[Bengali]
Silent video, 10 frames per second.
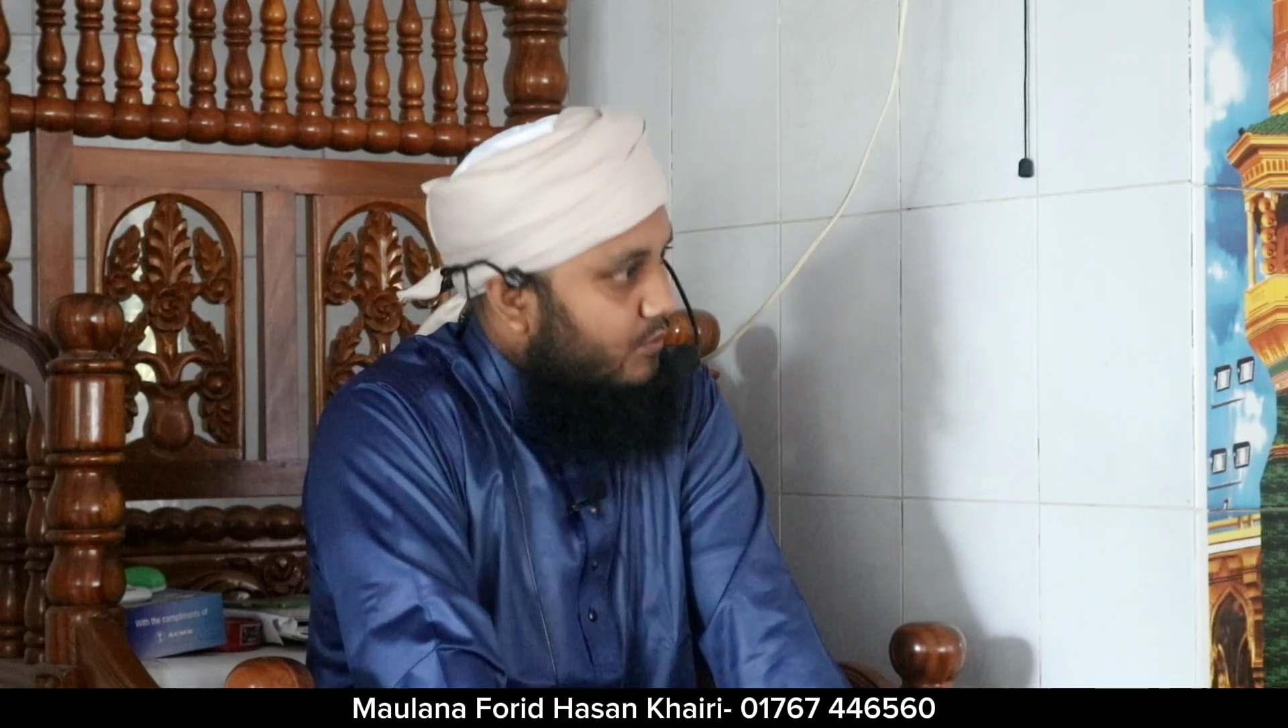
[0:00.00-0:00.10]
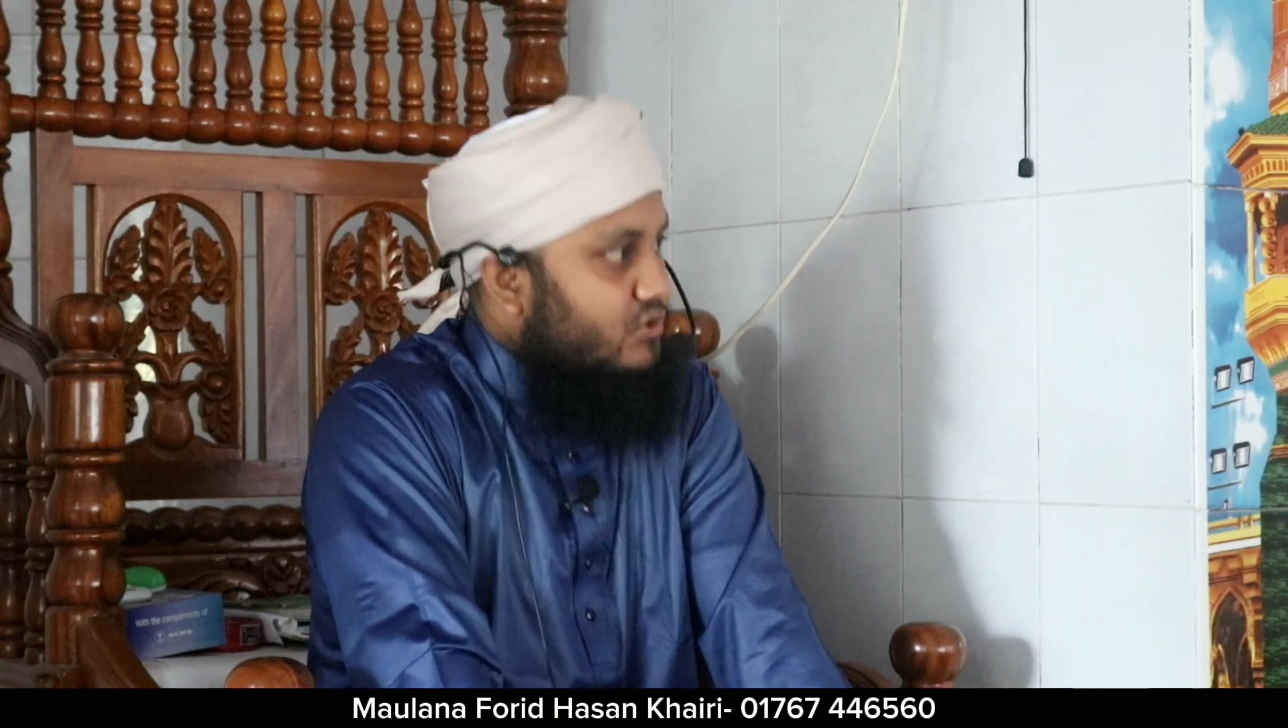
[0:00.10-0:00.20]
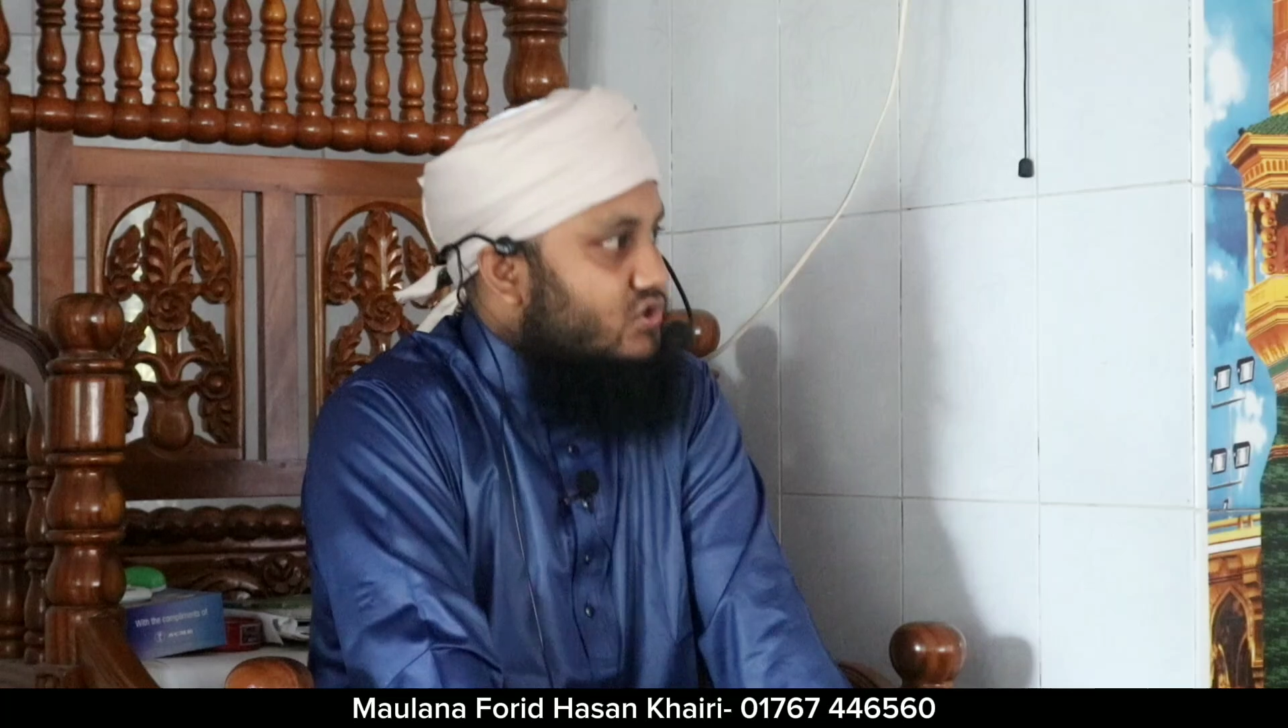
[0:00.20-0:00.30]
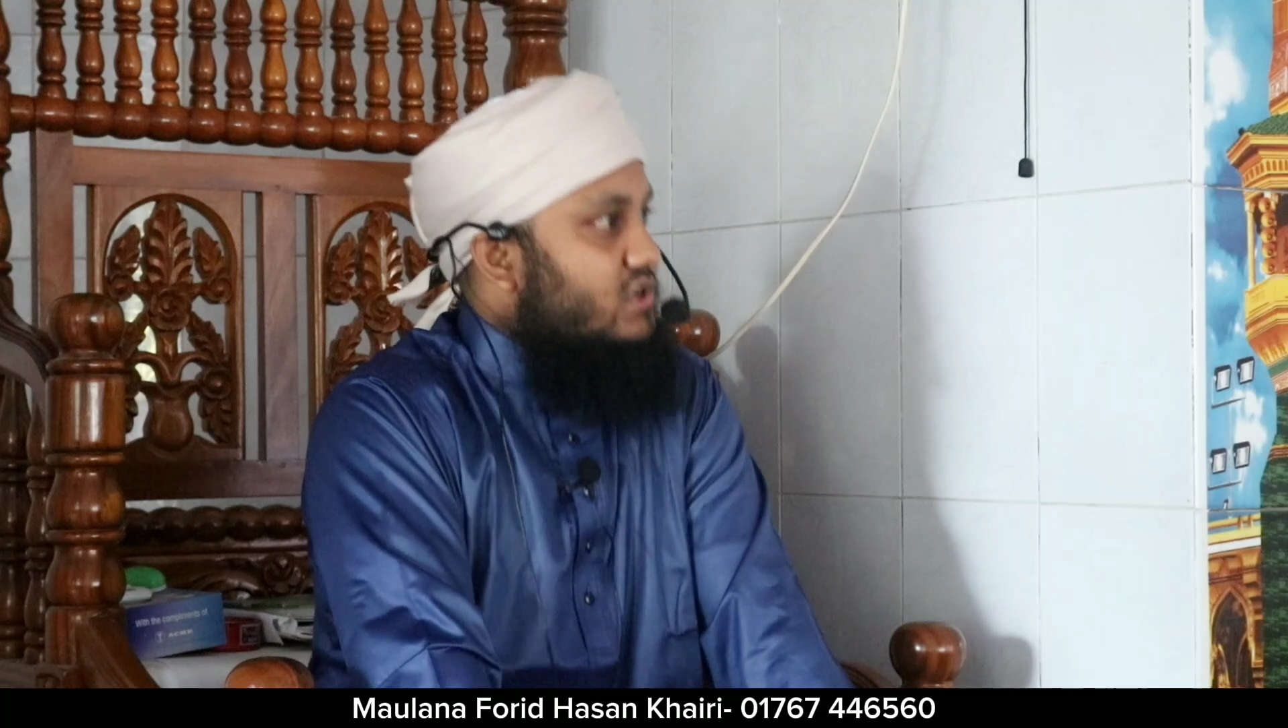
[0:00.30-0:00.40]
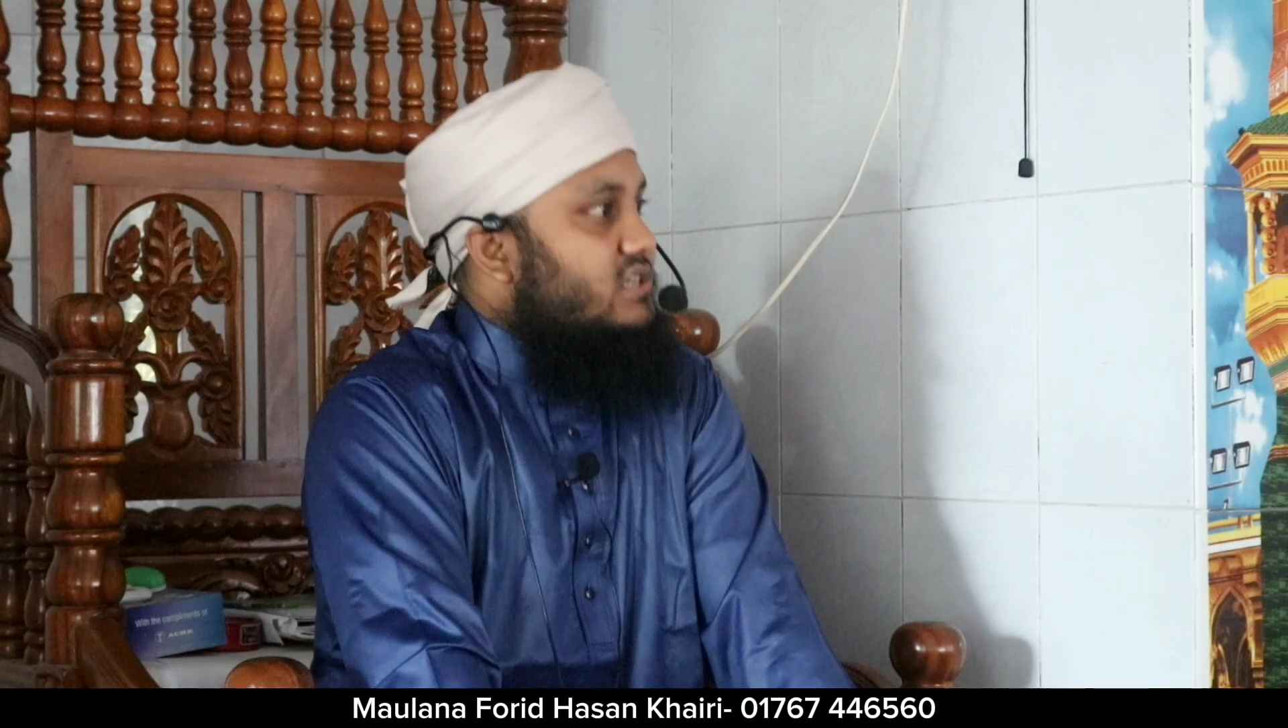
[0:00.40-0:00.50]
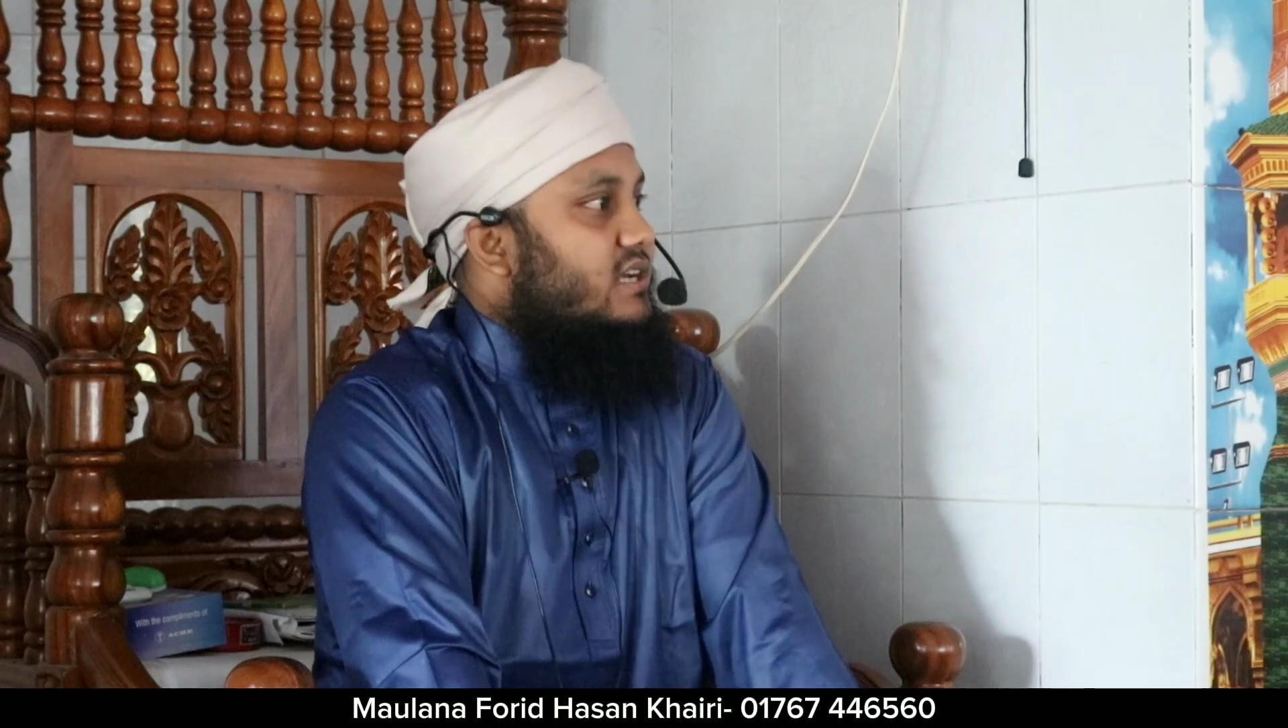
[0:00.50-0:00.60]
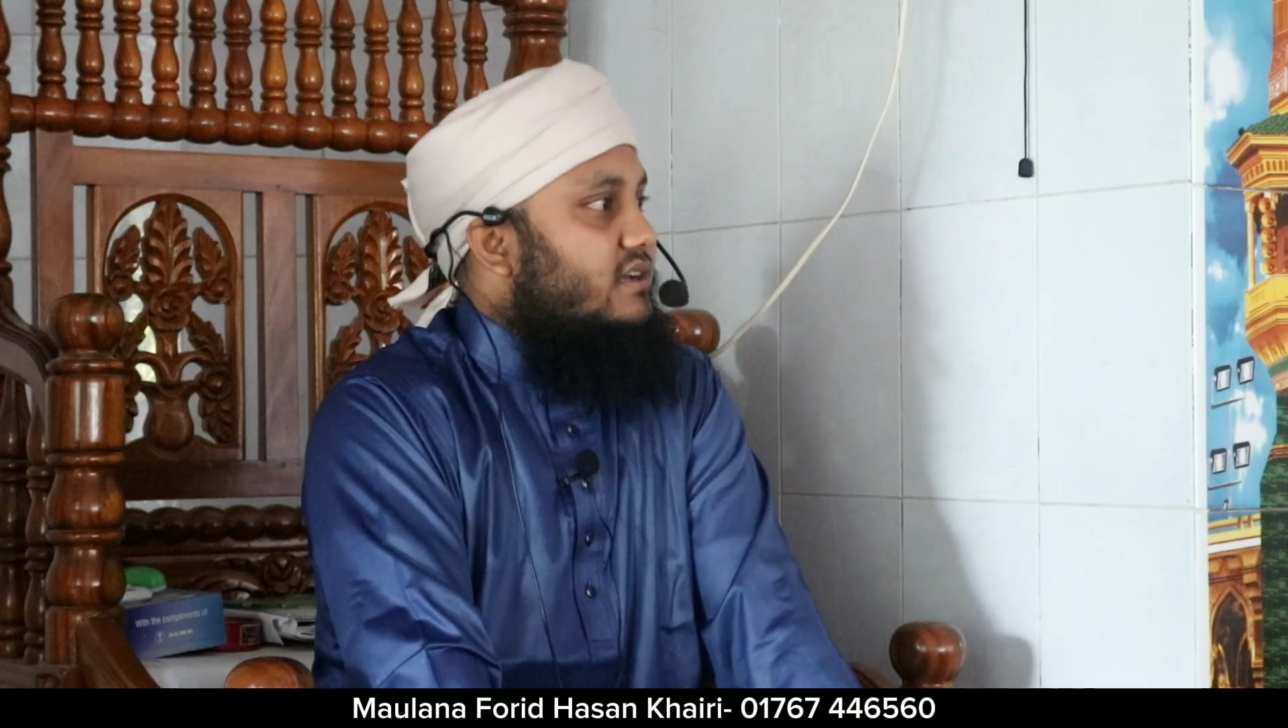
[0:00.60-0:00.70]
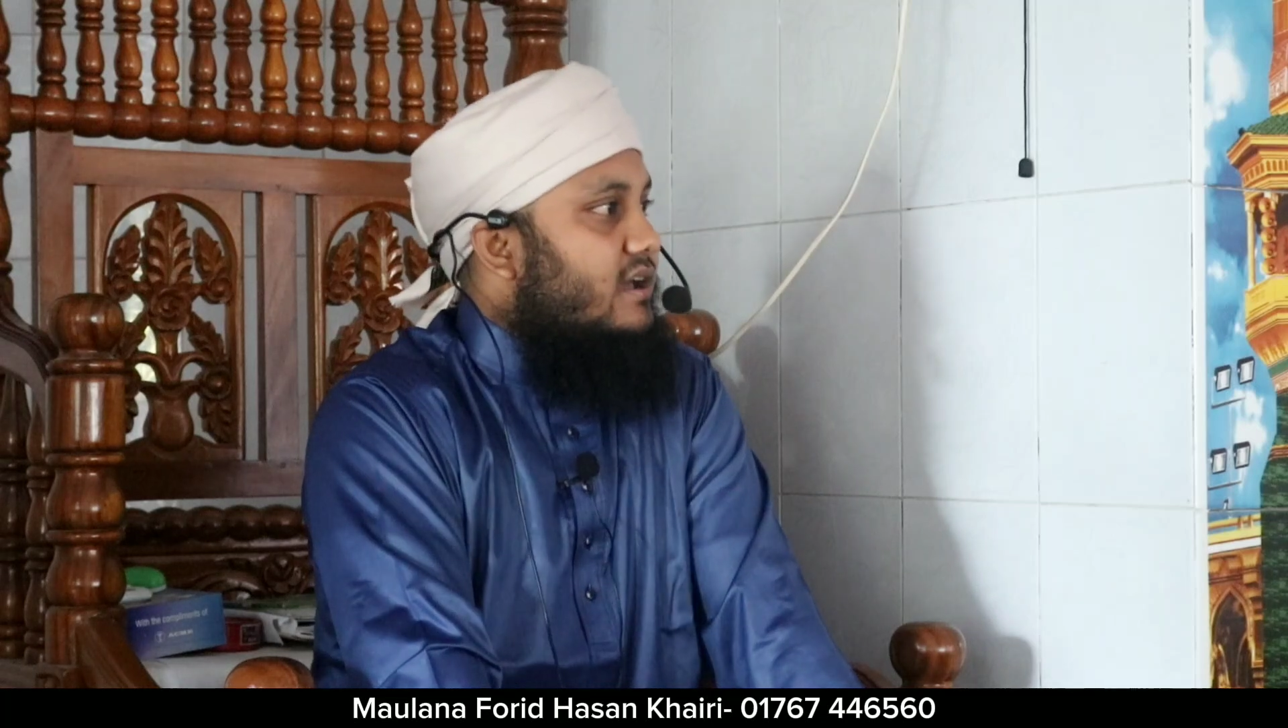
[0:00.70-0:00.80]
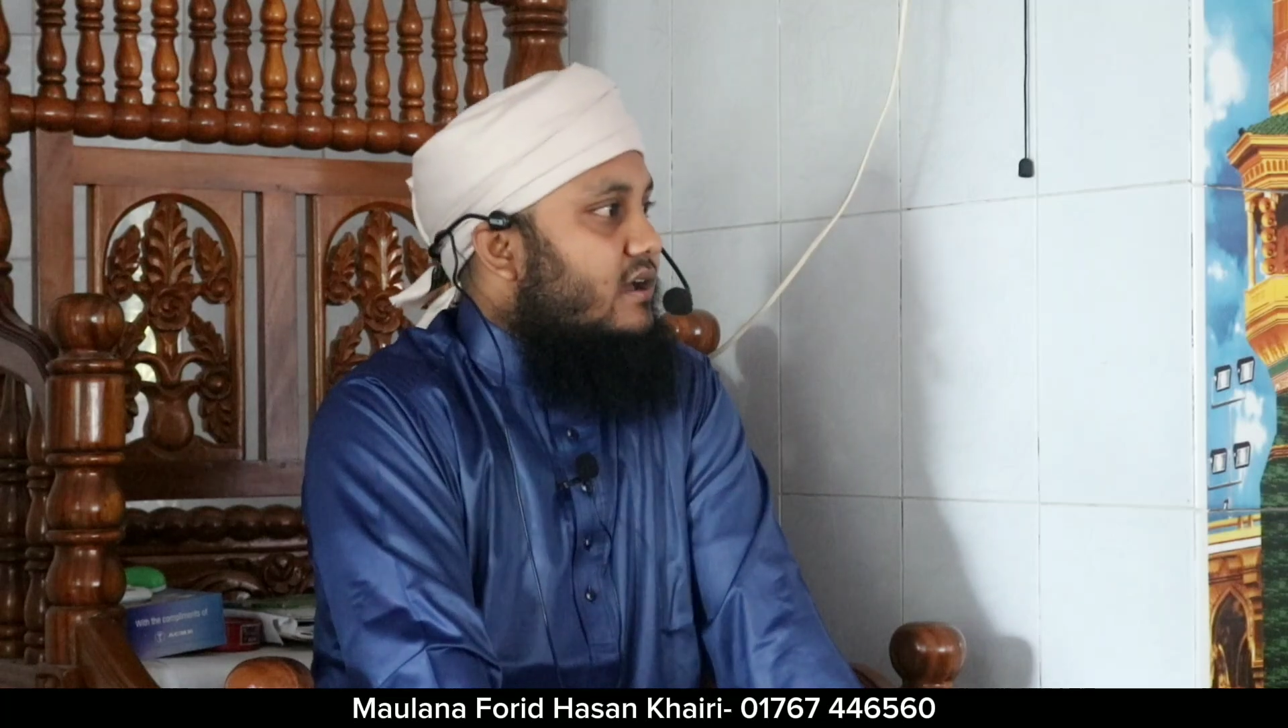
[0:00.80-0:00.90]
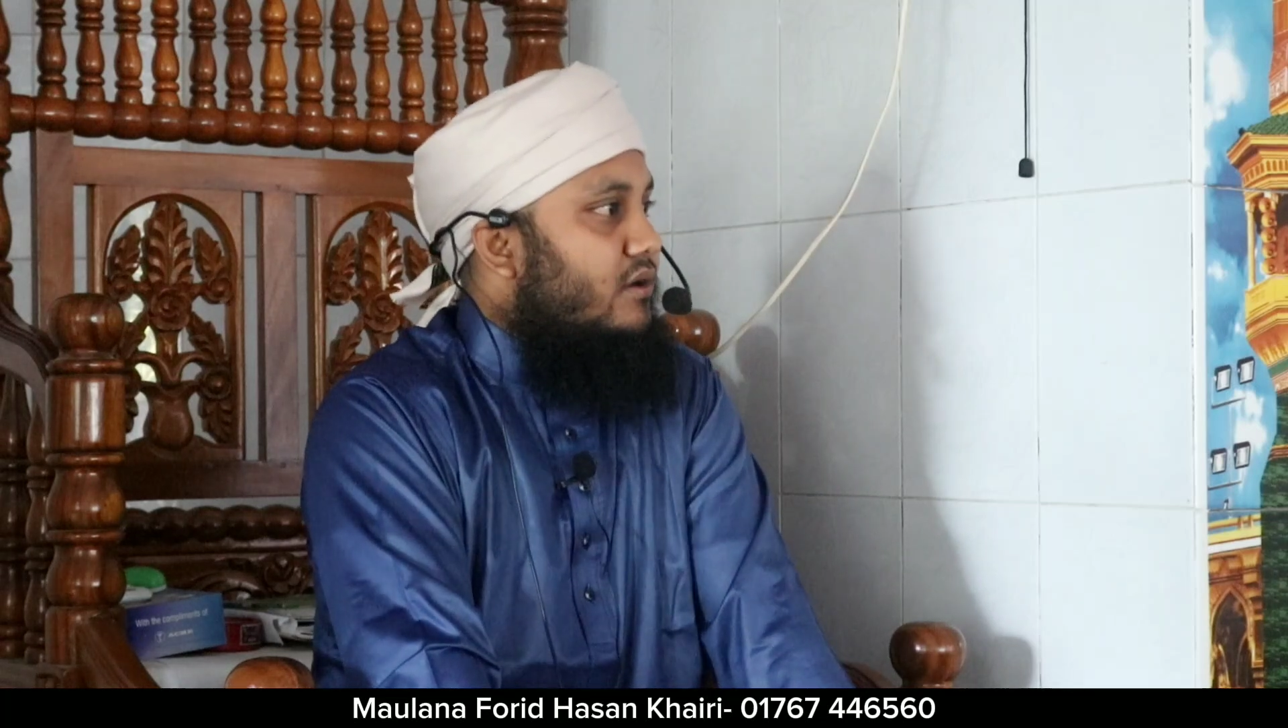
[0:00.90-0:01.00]
অবশ্যই
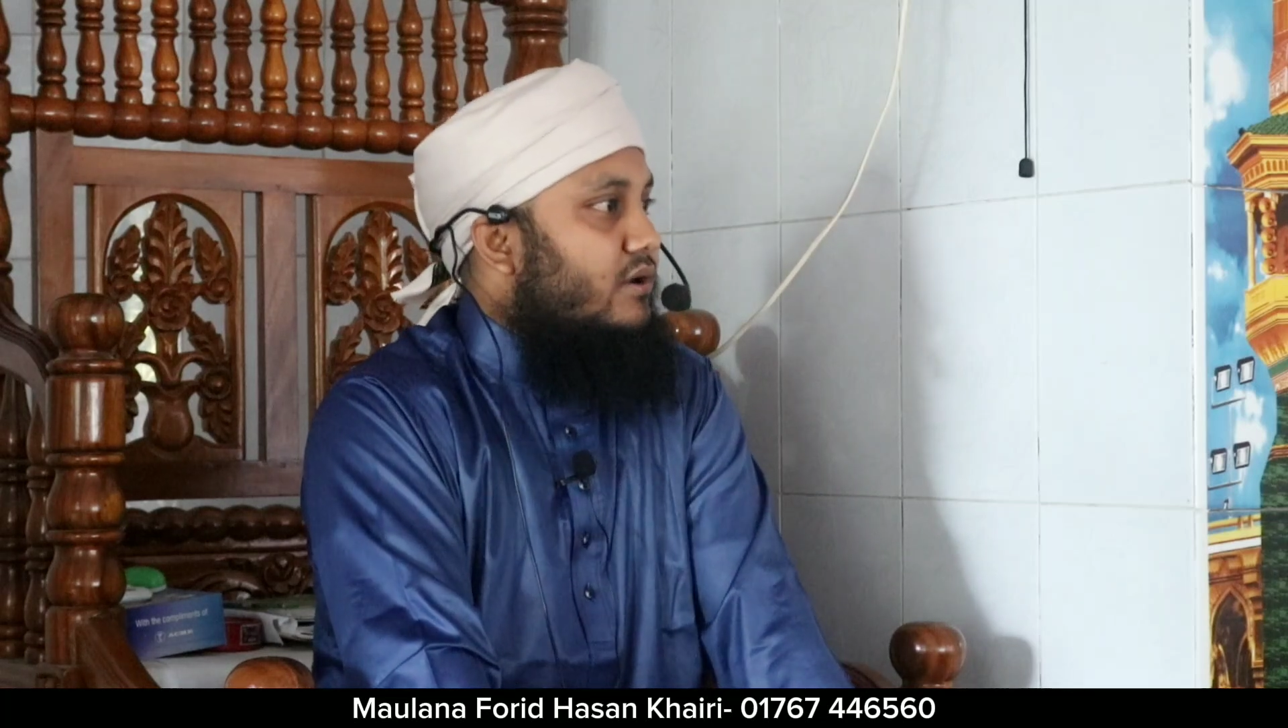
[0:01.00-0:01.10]
সেটা